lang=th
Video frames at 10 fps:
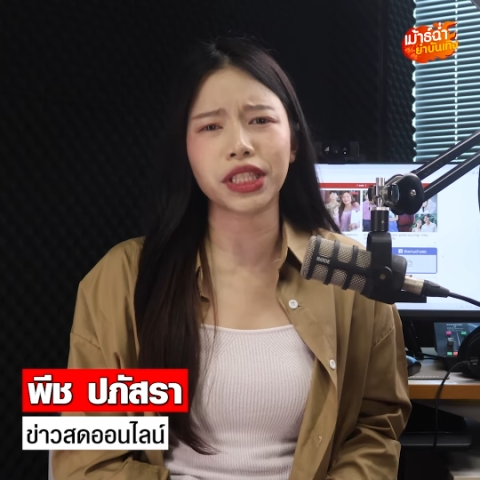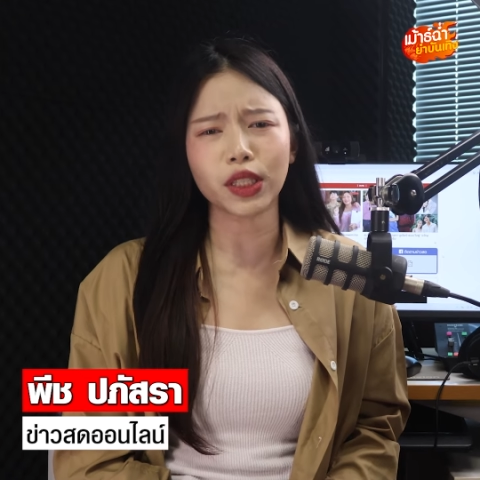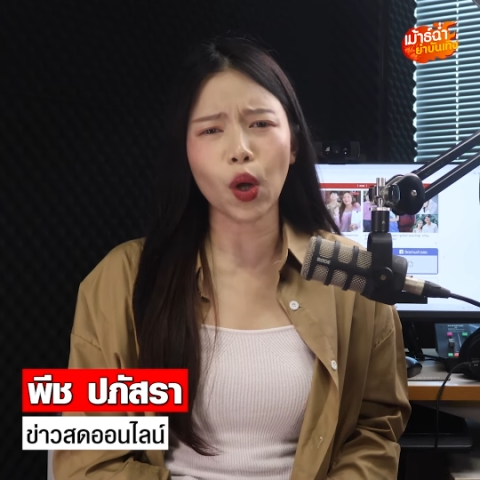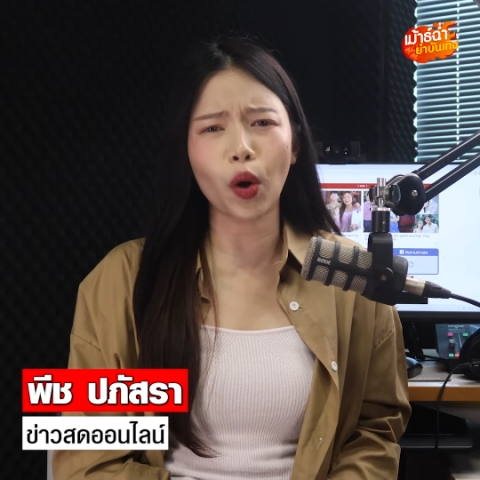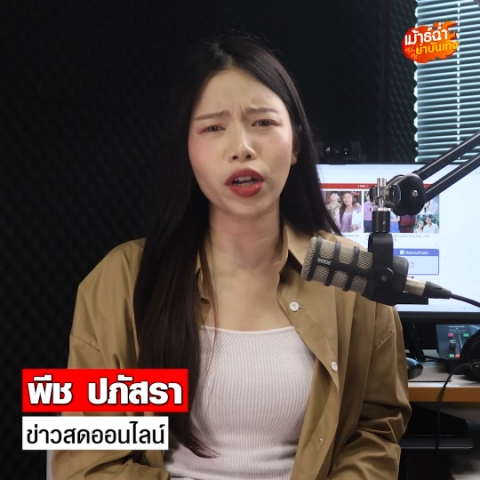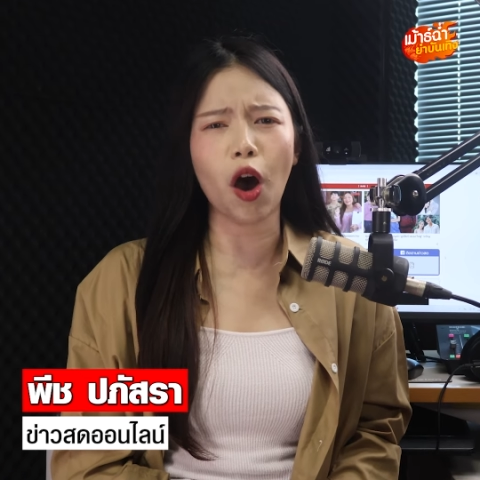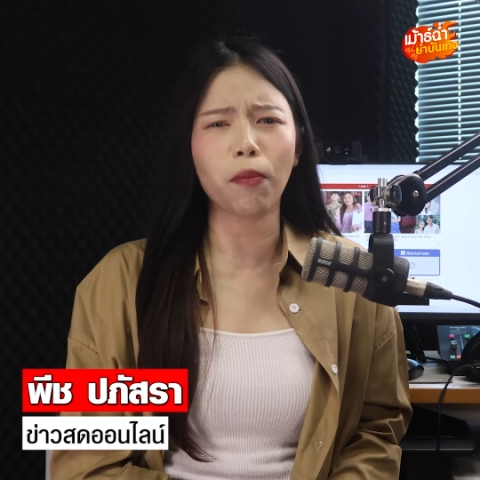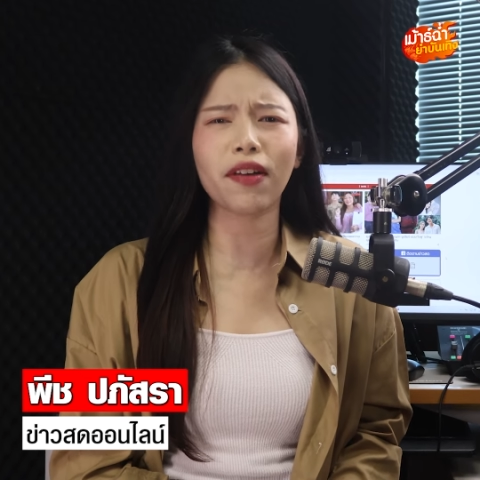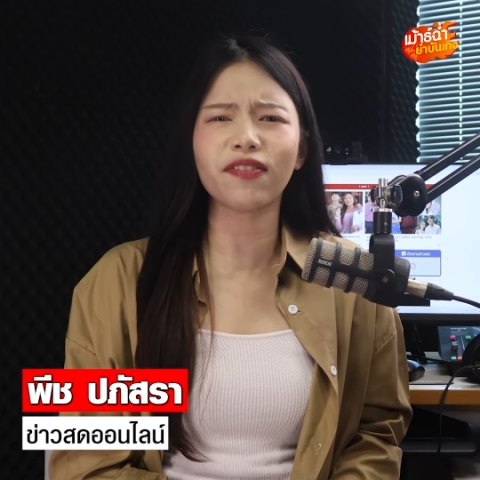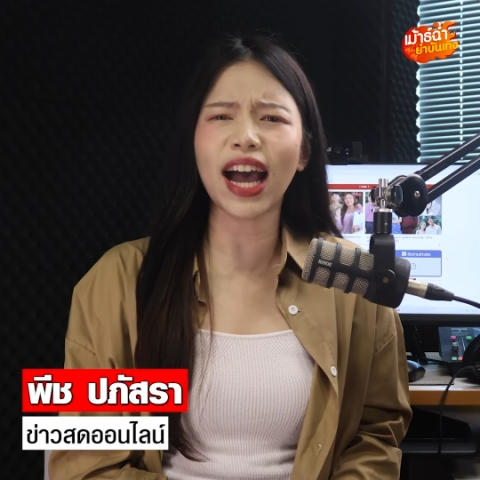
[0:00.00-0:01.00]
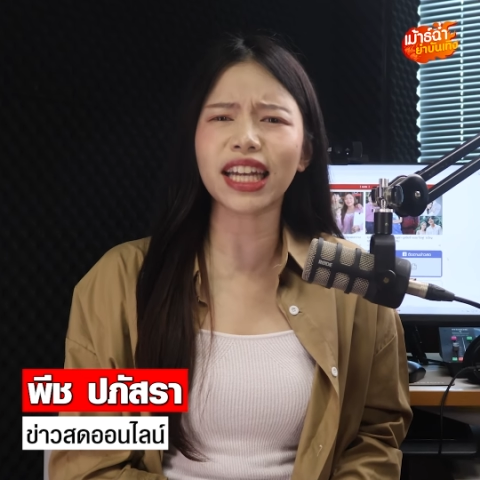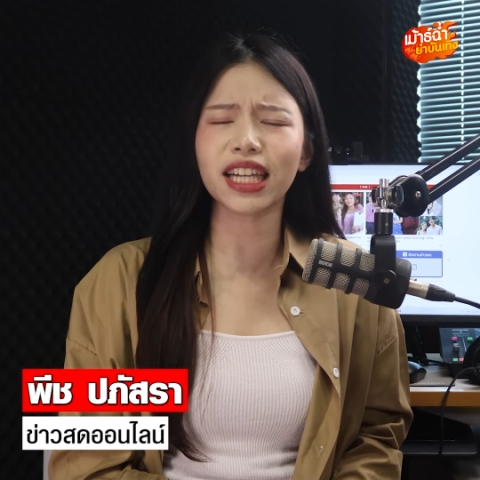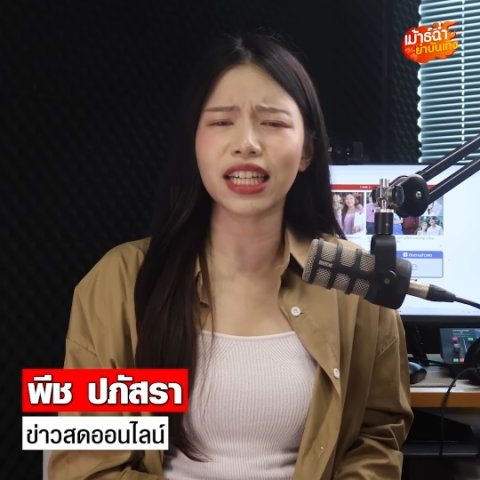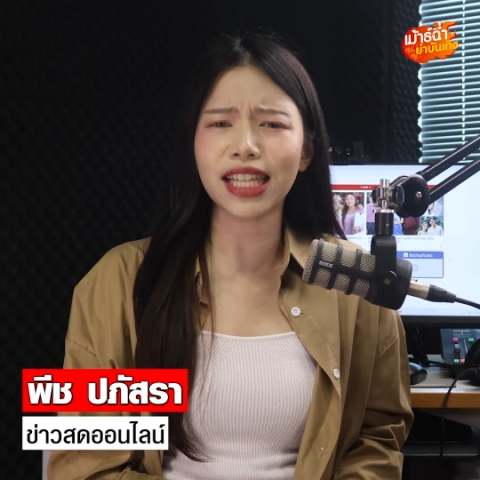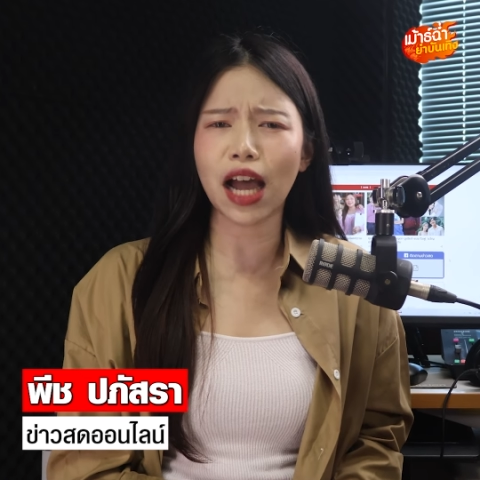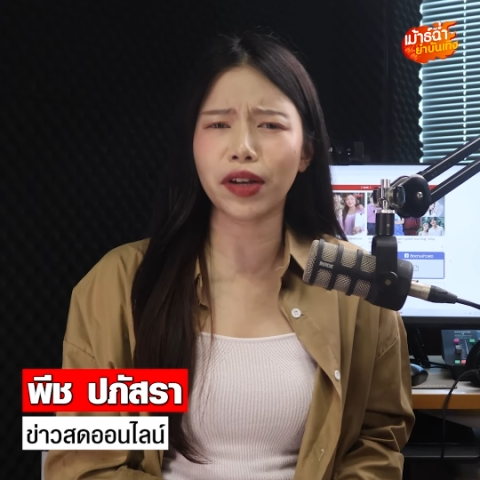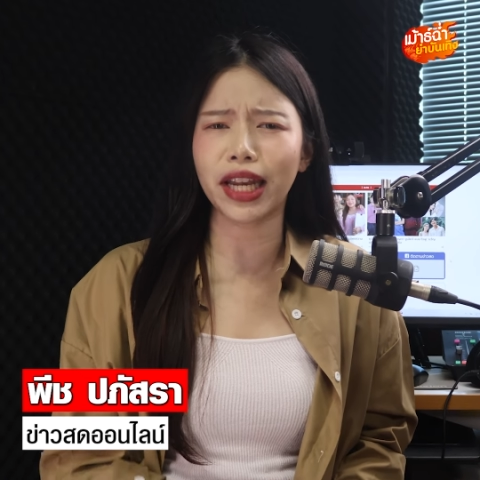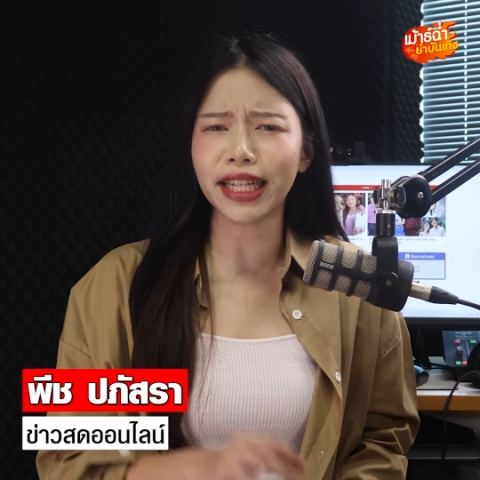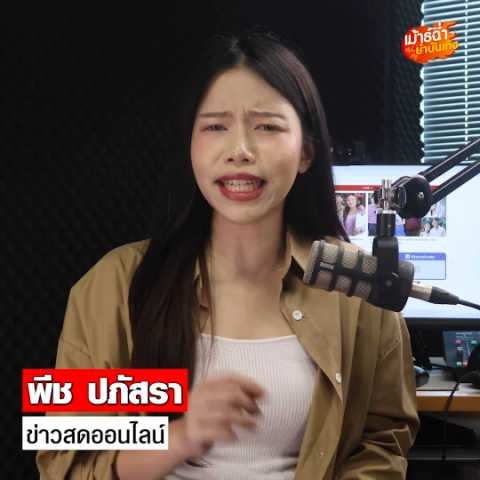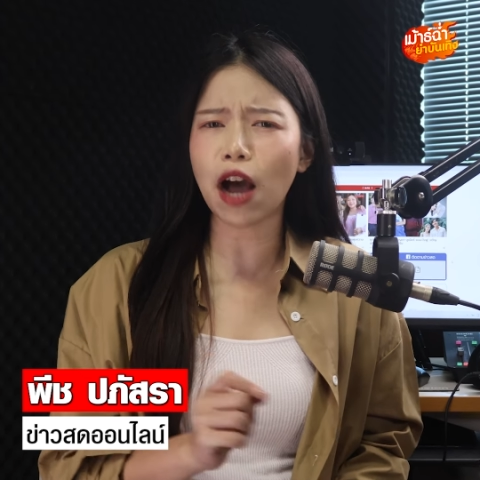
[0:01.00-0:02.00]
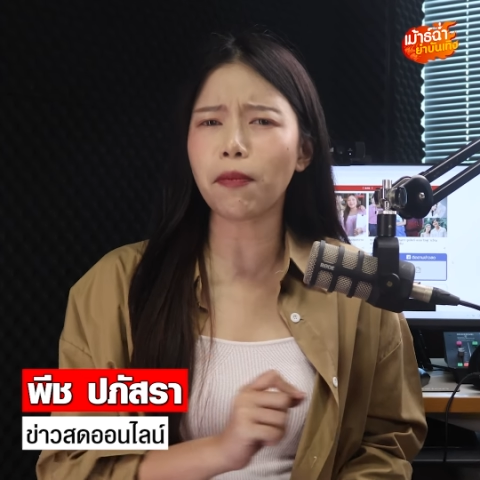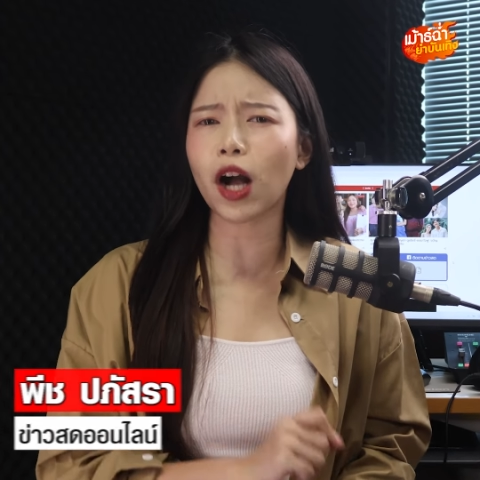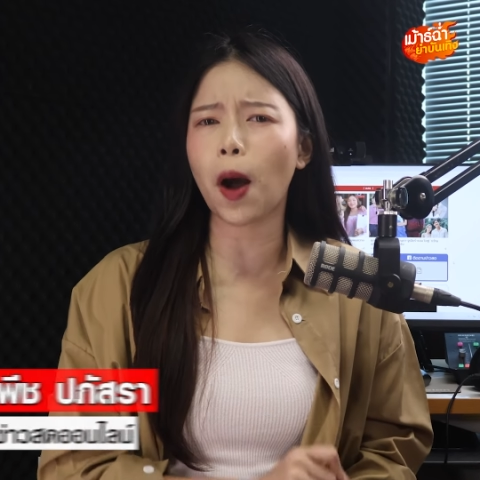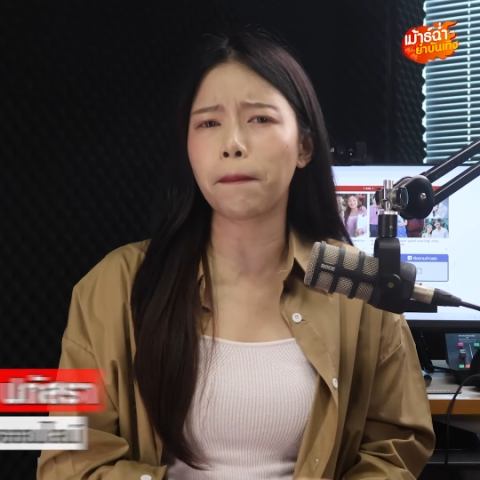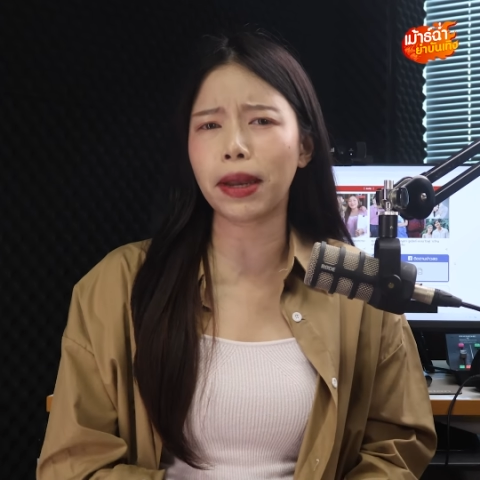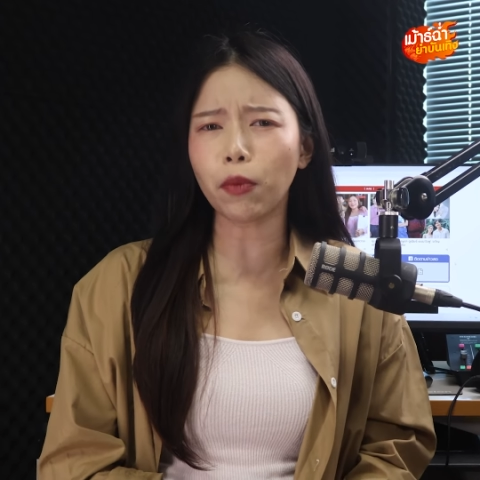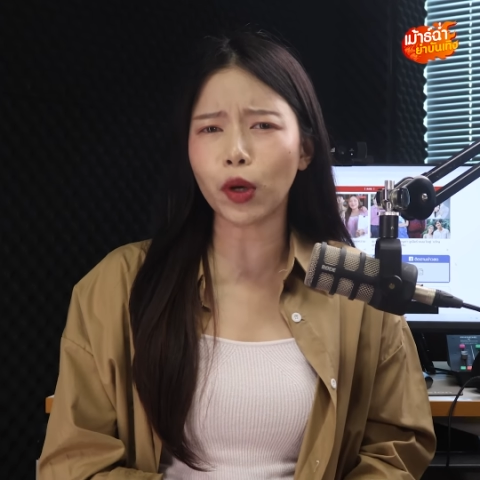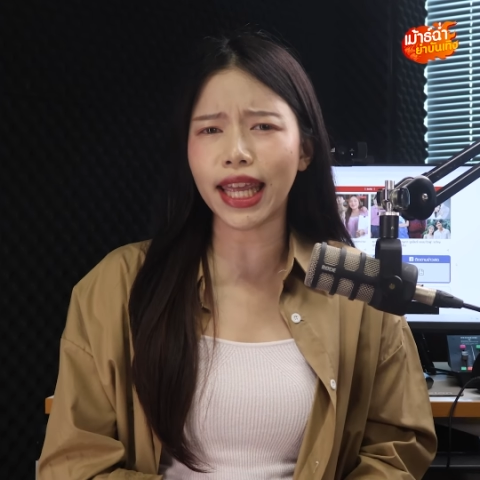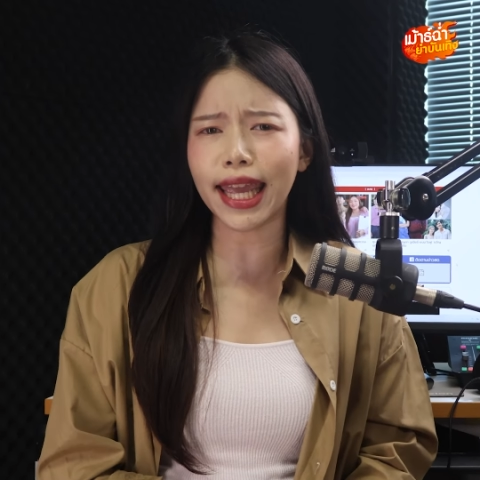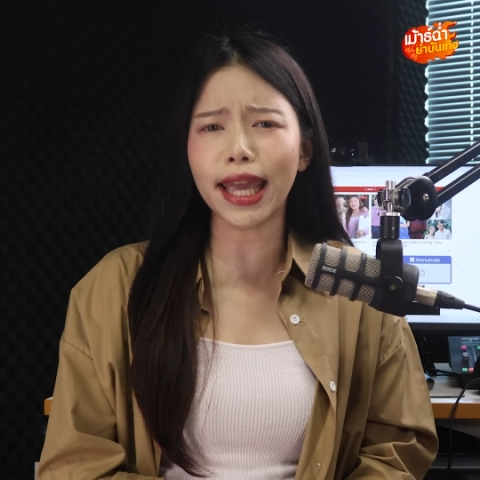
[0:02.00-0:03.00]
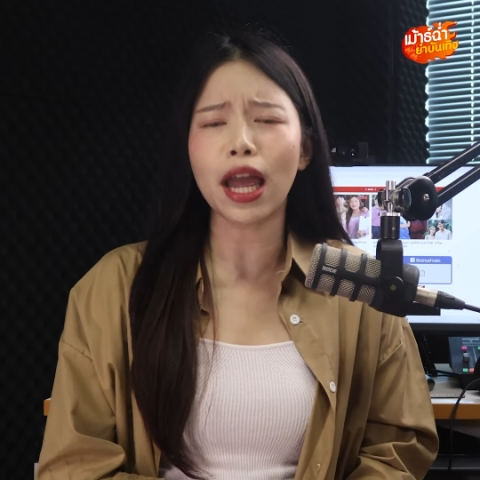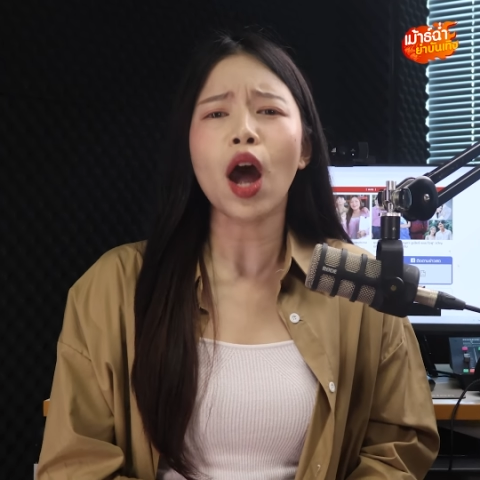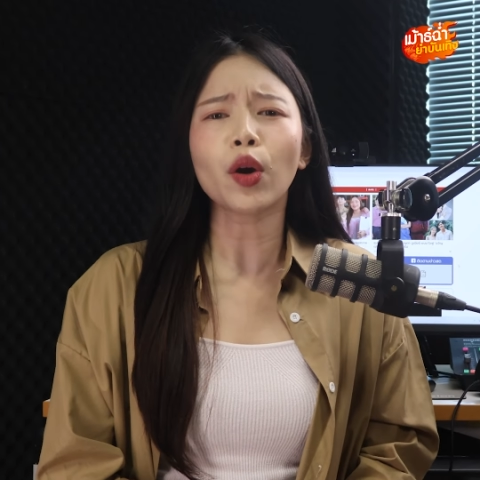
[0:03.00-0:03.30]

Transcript: จากคนออกมาฟาดเดือดชาวเน็ตที่เข้ามาคอมเมนต์บูลลี่